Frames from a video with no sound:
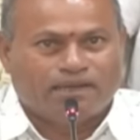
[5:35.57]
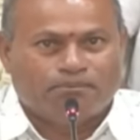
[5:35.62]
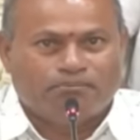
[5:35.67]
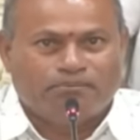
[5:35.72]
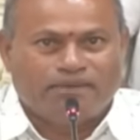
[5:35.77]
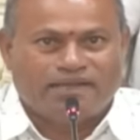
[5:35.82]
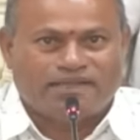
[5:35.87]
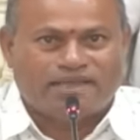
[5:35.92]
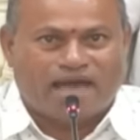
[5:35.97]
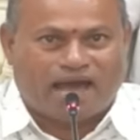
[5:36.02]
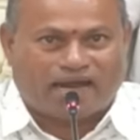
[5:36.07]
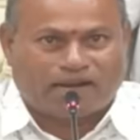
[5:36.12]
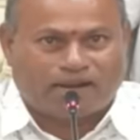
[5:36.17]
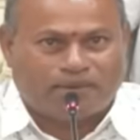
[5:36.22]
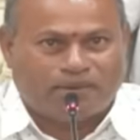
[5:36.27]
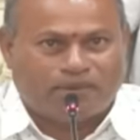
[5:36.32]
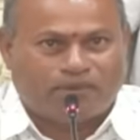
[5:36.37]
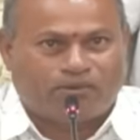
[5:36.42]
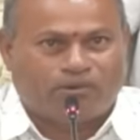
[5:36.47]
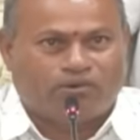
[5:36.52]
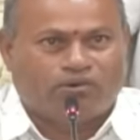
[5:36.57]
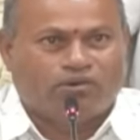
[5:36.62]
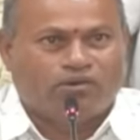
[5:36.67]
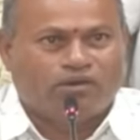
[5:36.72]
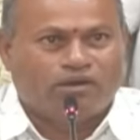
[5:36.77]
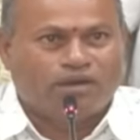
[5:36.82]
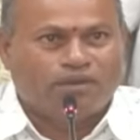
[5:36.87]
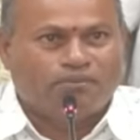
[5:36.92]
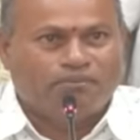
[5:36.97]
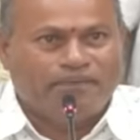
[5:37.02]
మీ ద్వారా మేము
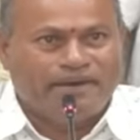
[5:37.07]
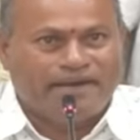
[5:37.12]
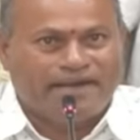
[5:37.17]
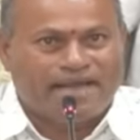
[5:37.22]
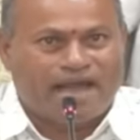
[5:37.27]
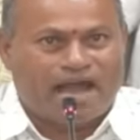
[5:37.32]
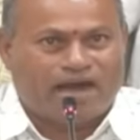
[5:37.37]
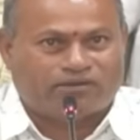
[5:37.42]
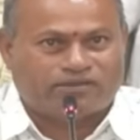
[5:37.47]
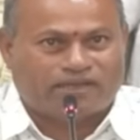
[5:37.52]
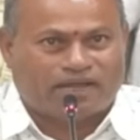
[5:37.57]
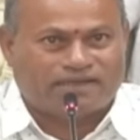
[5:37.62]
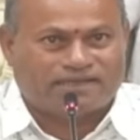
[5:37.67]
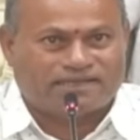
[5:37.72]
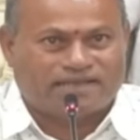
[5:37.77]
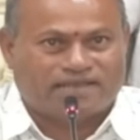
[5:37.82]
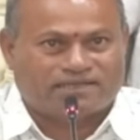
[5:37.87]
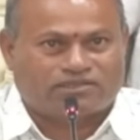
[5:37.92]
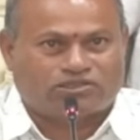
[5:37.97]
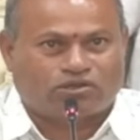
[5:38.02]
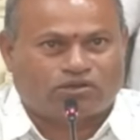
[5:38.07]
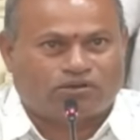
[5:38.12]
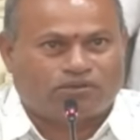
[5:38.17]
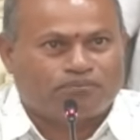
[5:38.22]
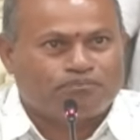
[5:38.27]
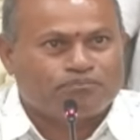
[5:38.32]
మీడియాకు తెలియజేస్తూ